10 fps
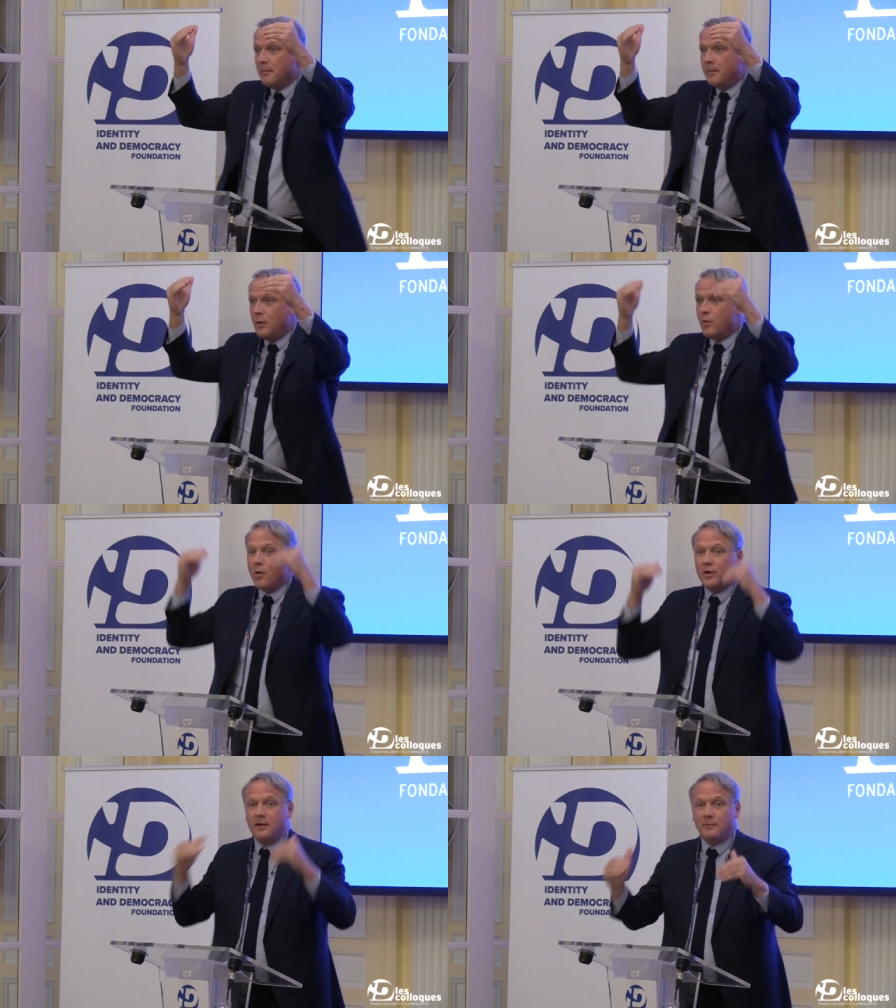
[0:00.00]
Mais le
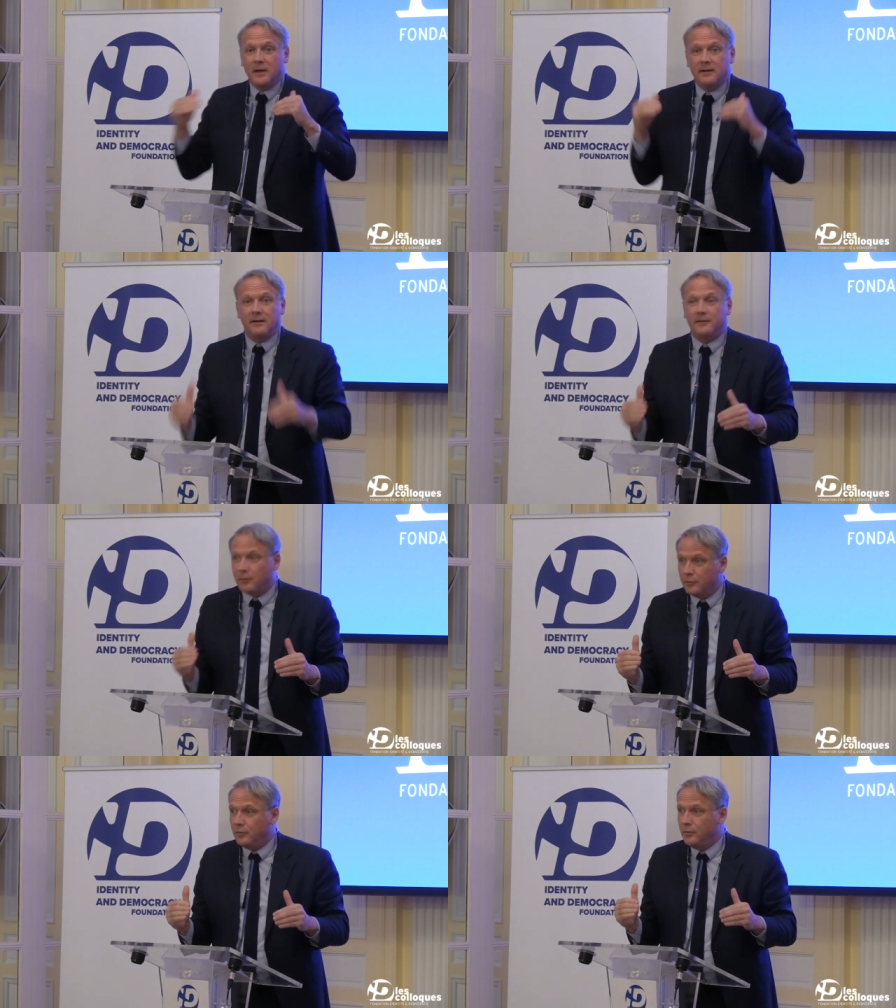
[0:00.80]
wokisme est
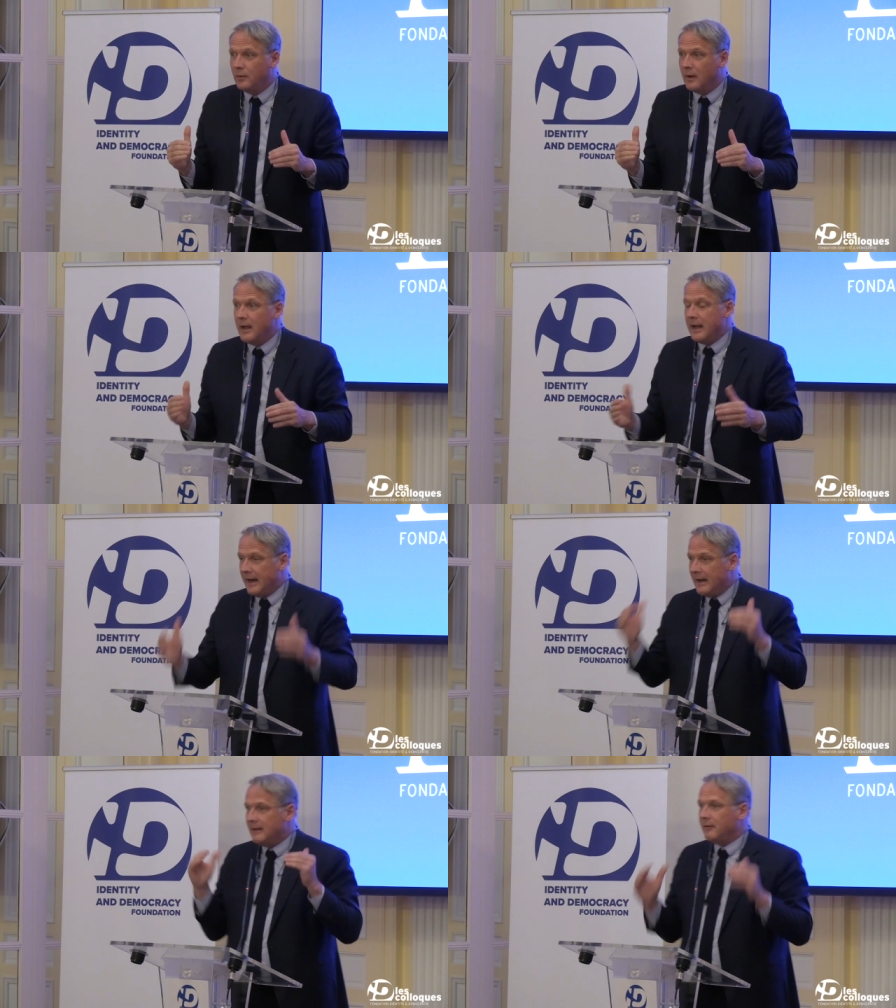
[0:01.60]
descendu,
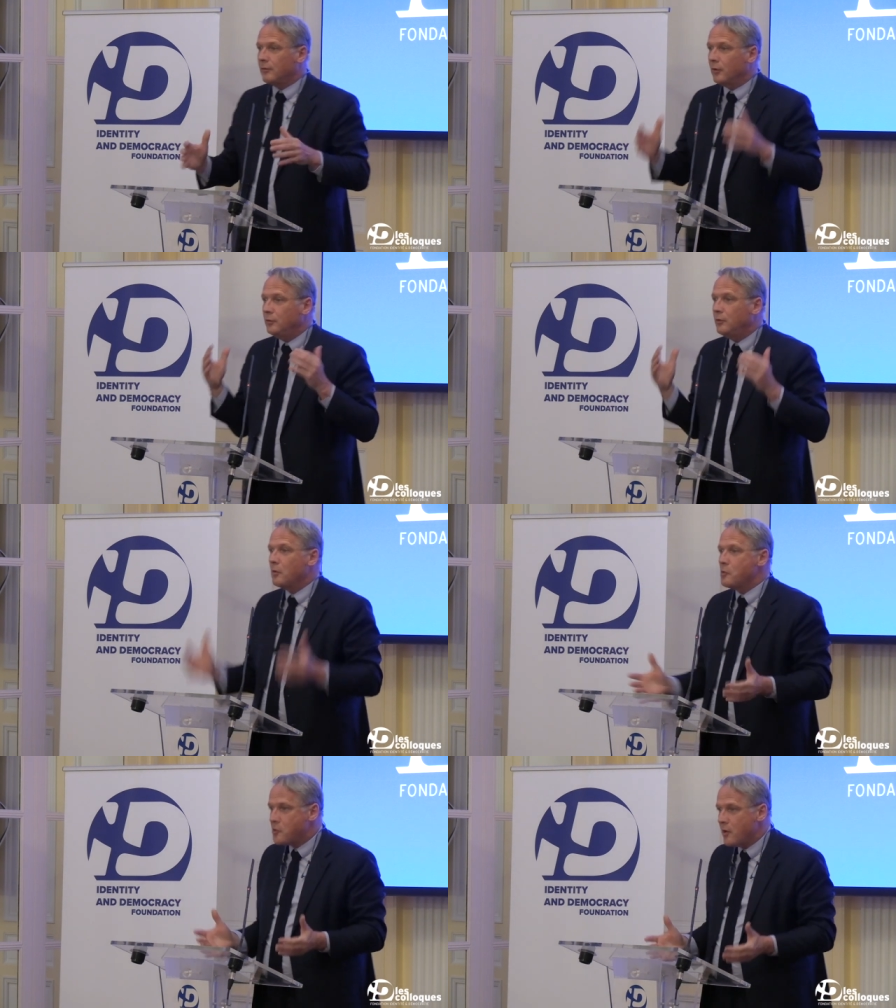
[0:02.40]
et il est descendu dans
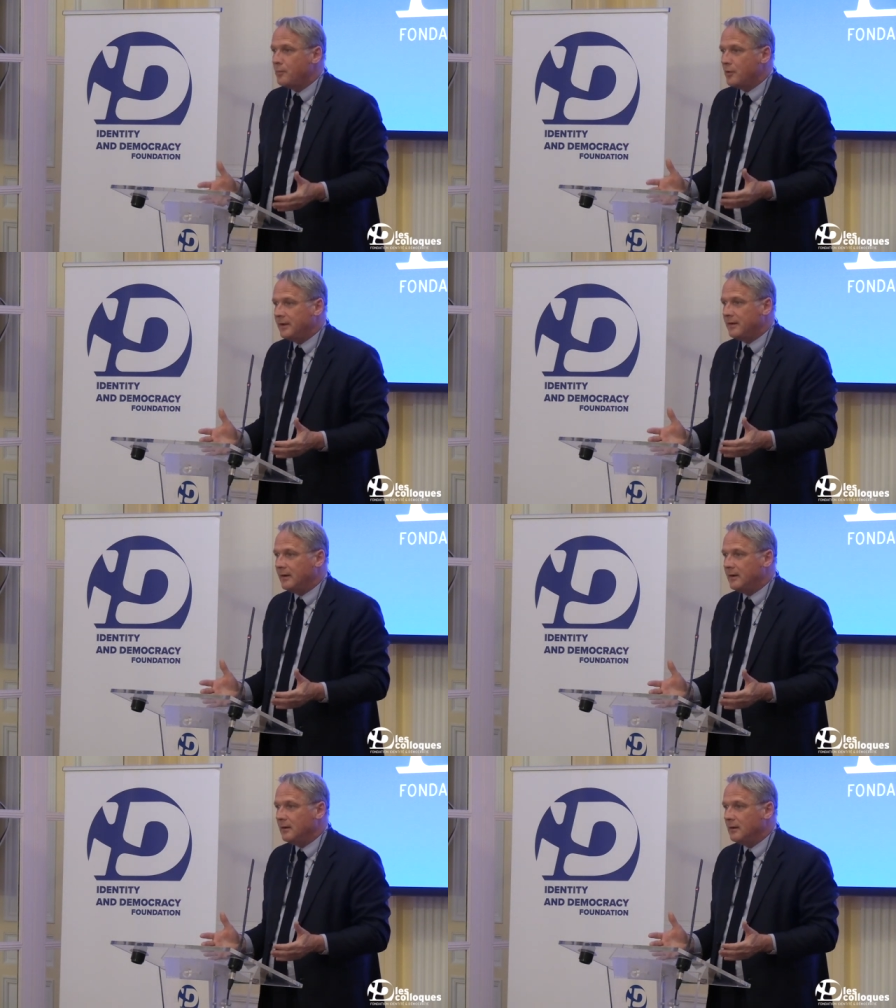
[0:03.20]
le champ
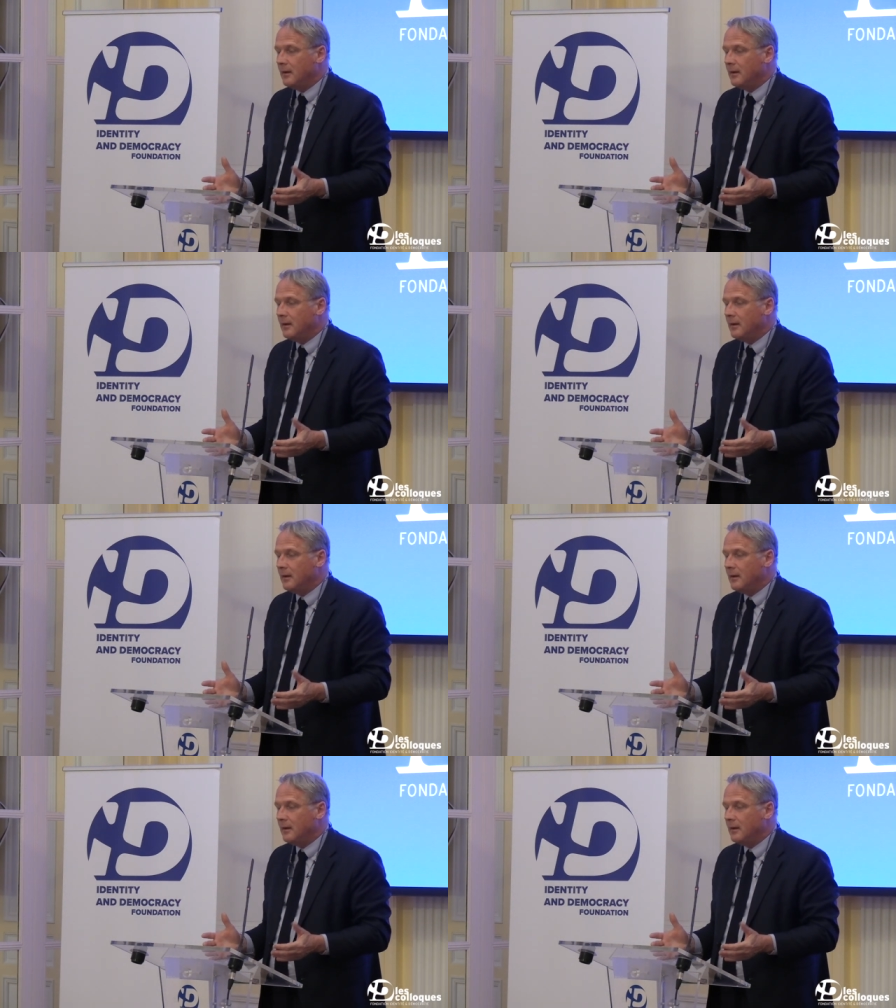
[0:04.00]
politique.